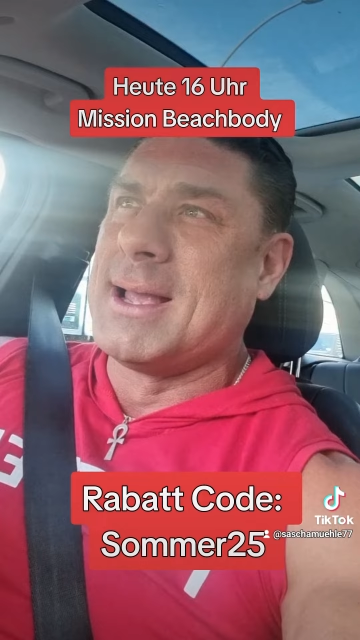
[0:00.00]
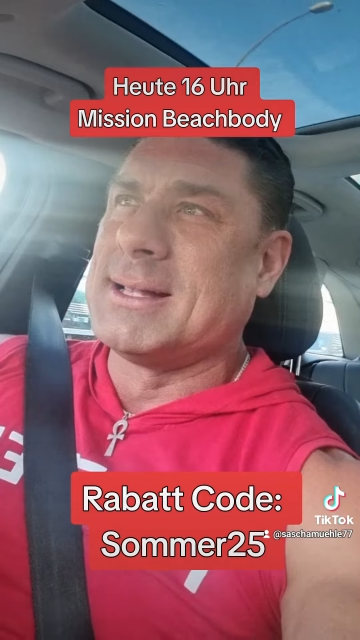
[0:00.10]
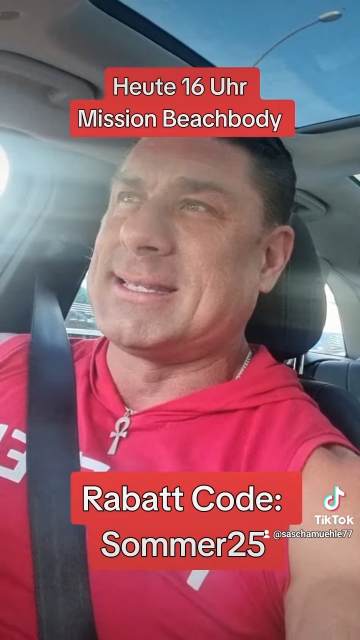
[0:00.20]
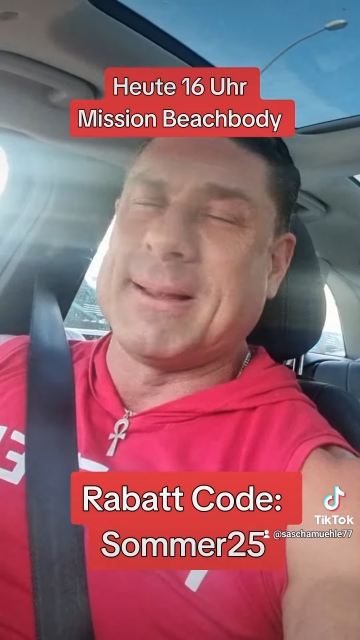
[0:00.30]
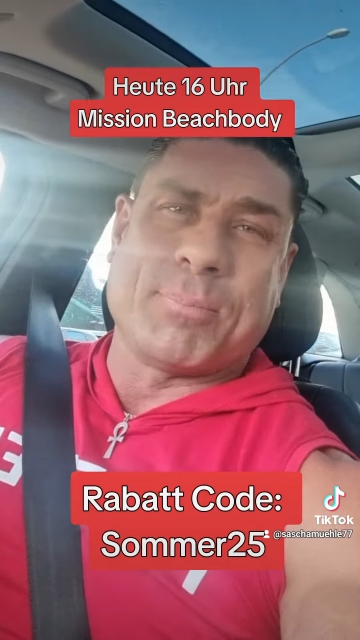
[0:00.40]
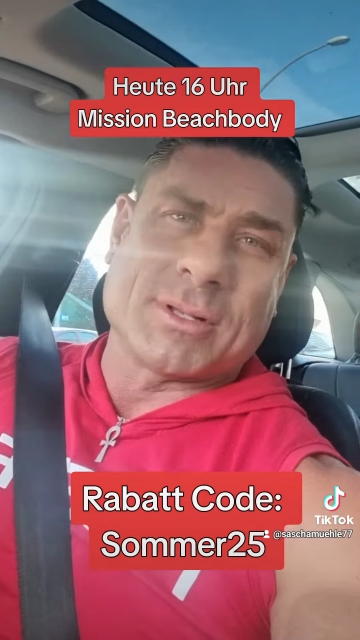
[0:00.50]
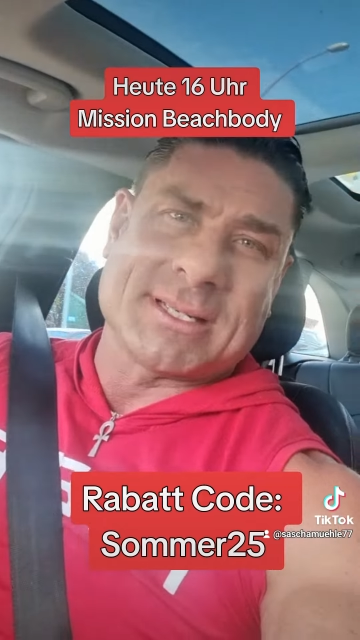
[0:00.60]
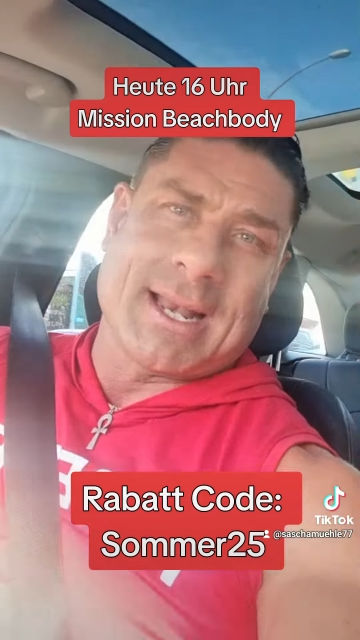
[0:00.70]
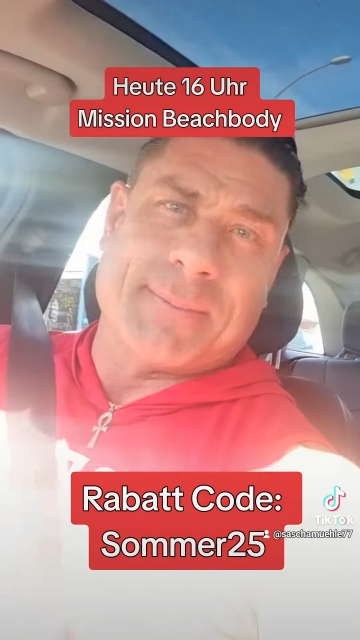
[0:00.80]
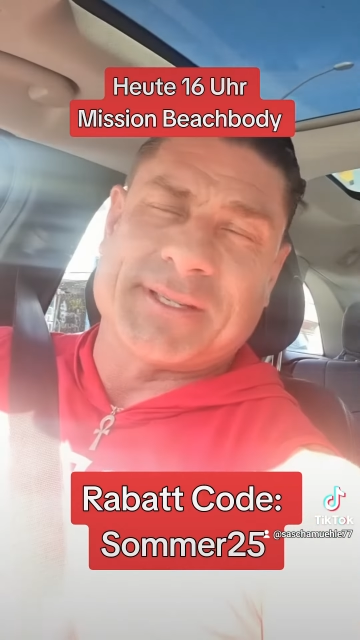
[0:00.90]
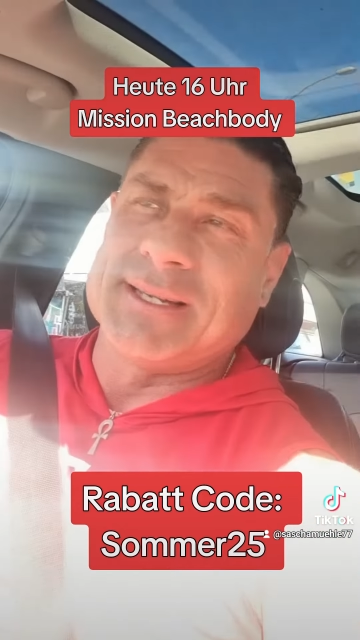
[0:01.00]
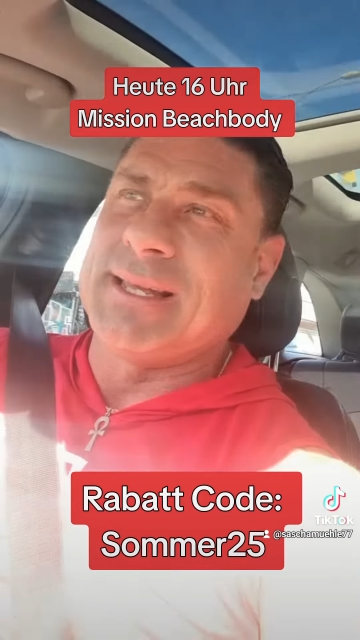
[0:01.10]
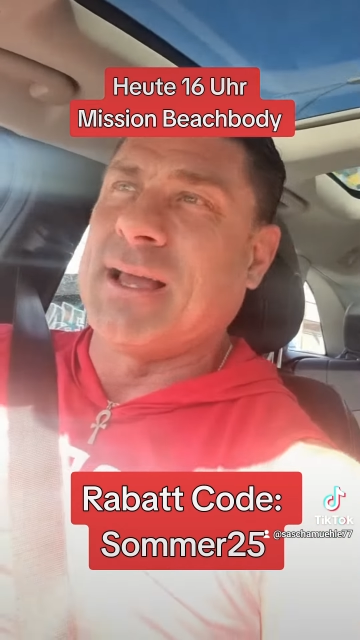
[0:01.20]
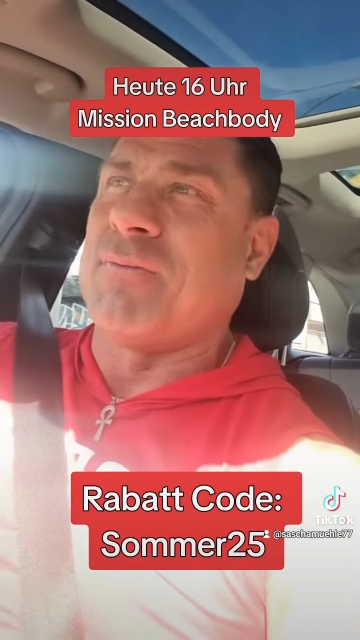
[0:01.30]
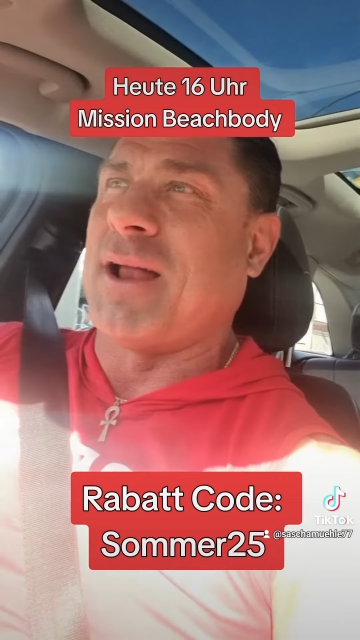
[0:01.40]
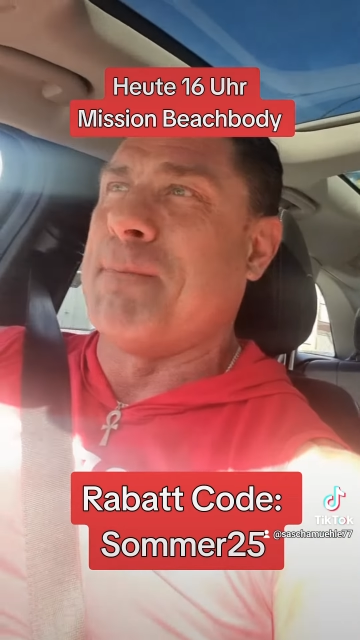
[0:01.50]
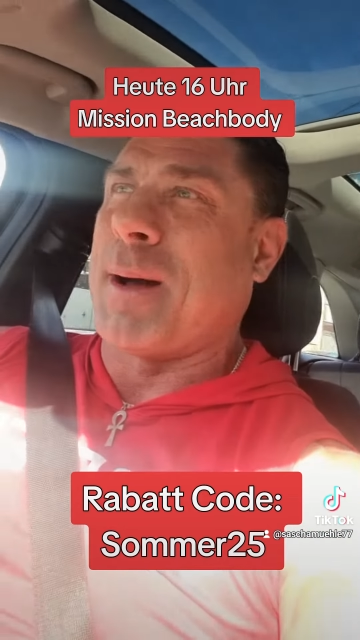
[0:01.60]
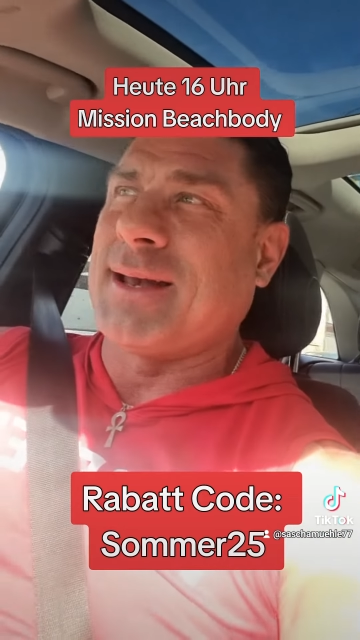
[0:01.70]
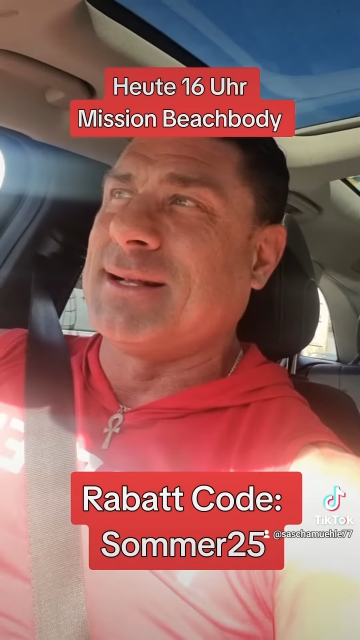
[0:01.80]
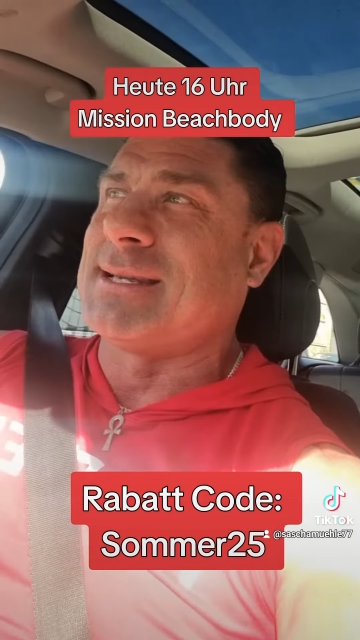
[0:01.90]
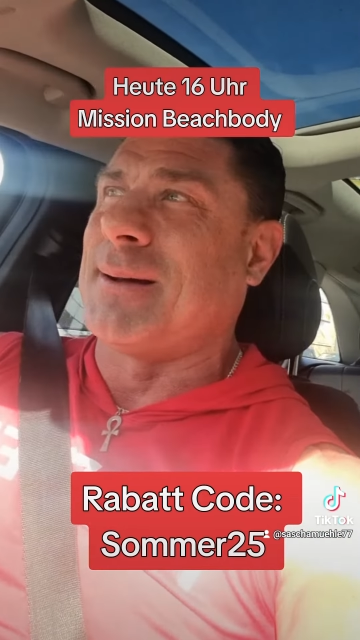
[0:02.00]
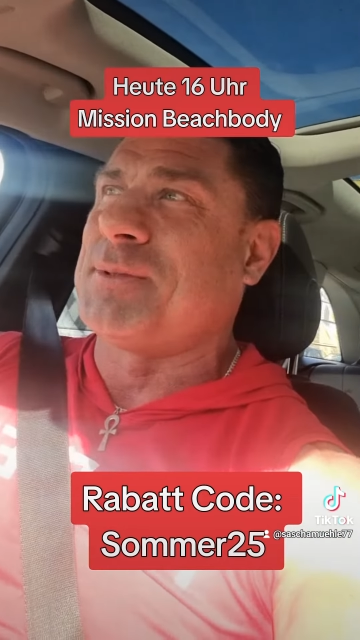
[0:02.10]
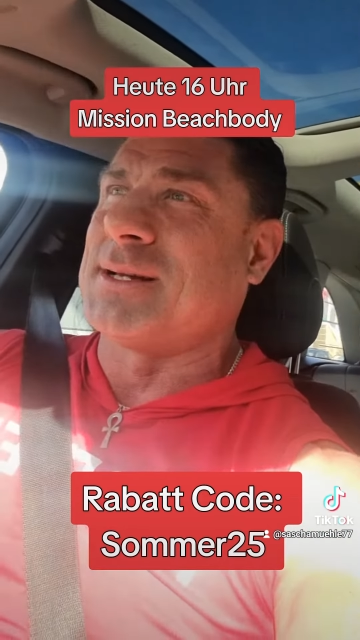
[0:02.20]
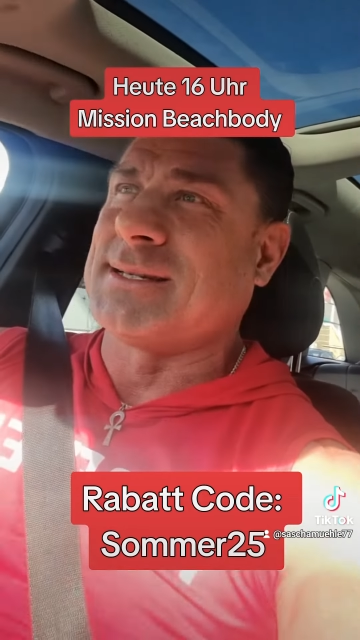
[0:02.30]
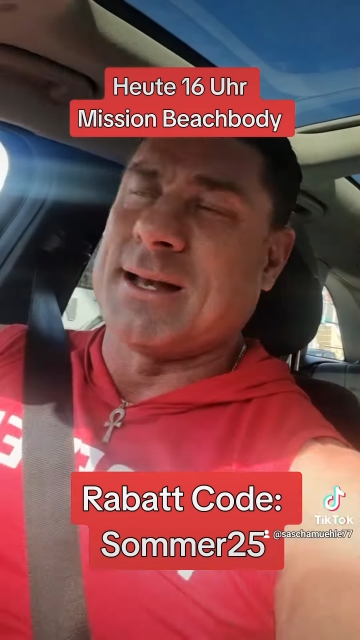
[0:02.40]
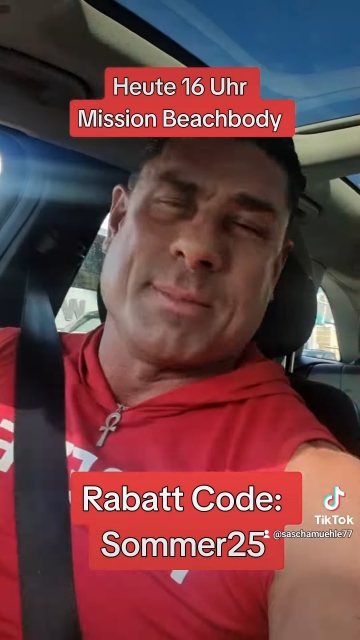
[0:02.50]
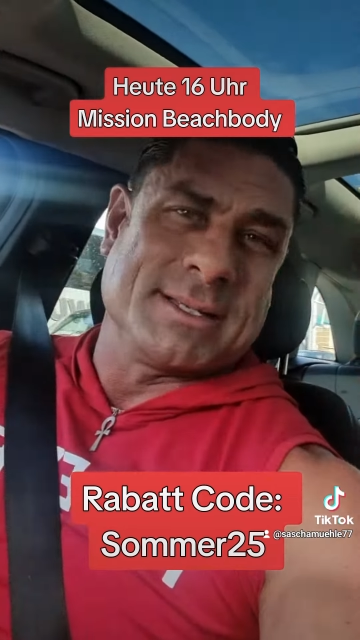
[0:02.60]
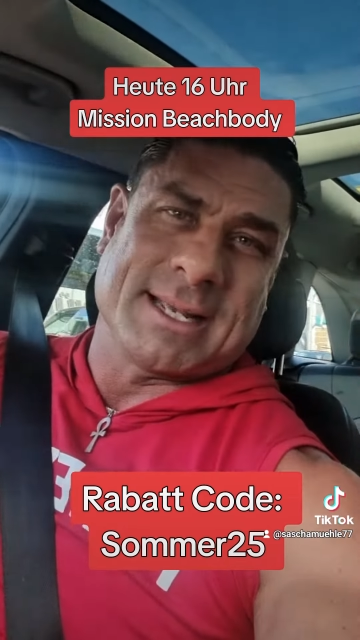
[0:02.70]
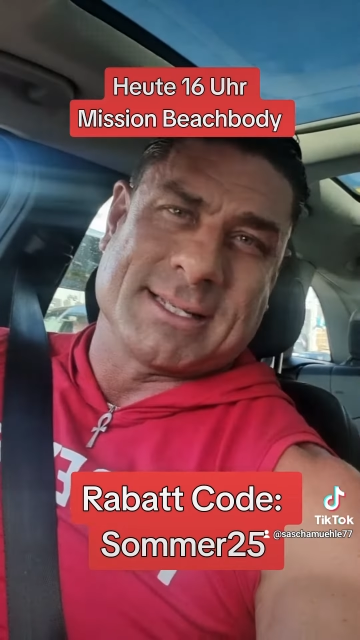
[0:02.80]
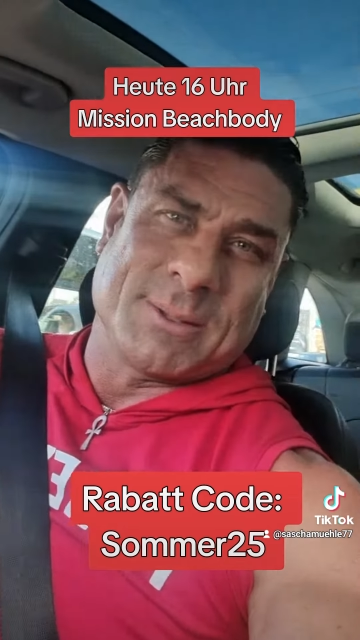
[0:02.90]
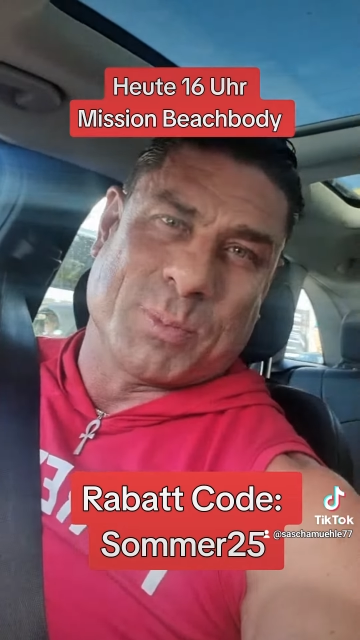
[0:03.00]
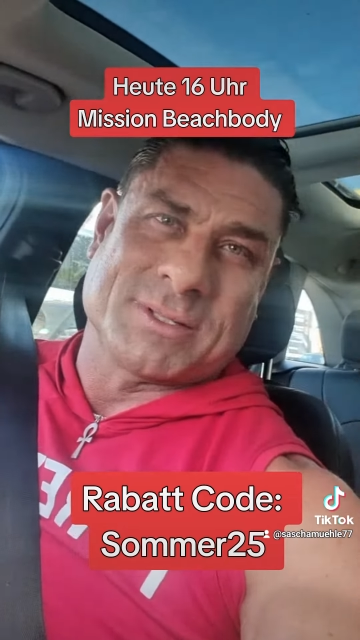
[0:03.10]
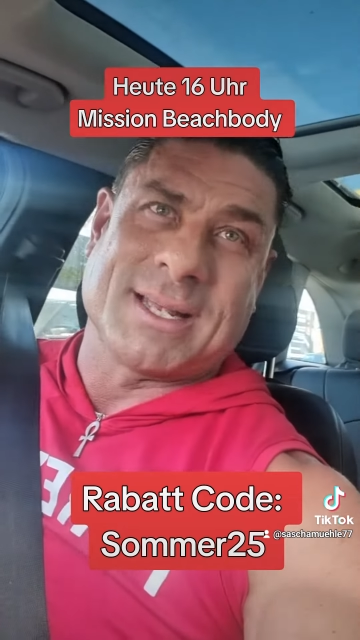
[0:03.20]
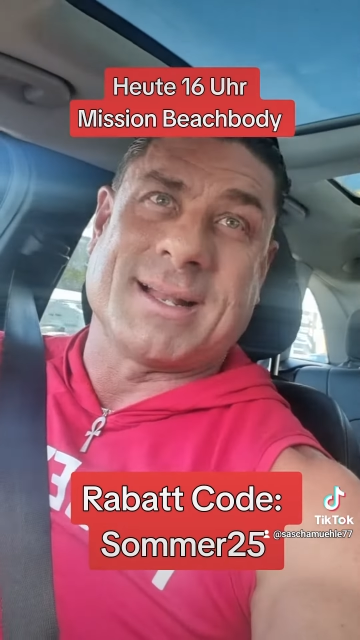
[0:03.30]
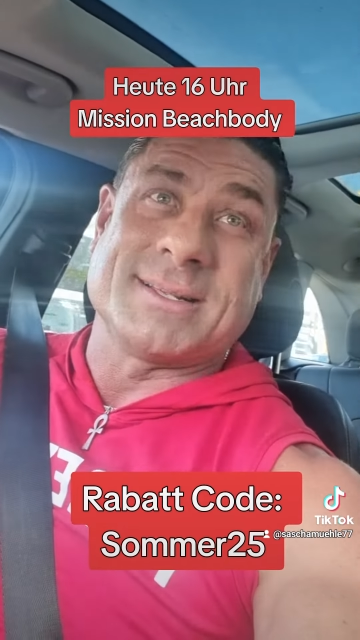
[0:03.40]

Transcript: 10% abzieht, die ihr auf alle Bundles habt, dann seid ihr bei 60%.